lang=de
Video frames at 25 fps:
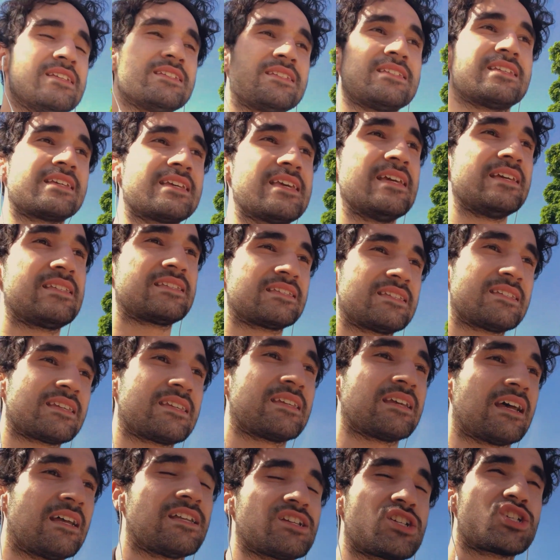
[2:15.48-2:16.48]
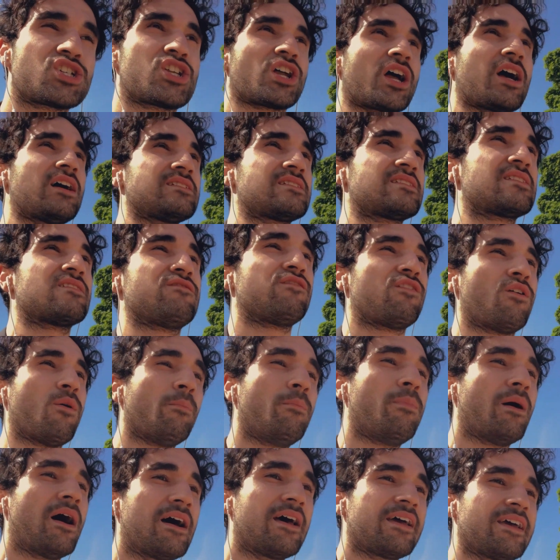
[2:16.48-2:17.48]
Sie geht an der Straße
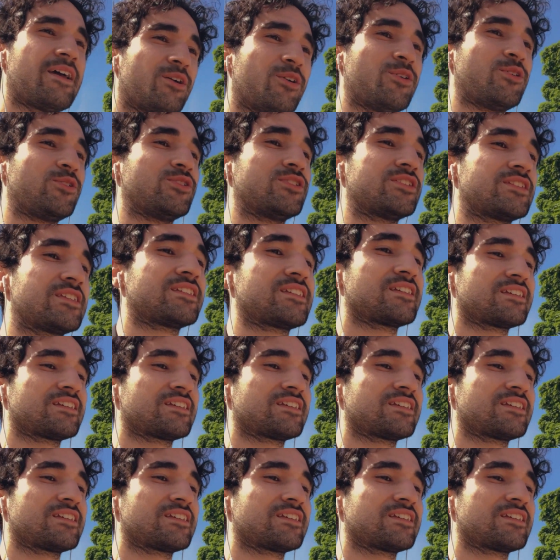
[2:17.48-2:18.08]
vorbei und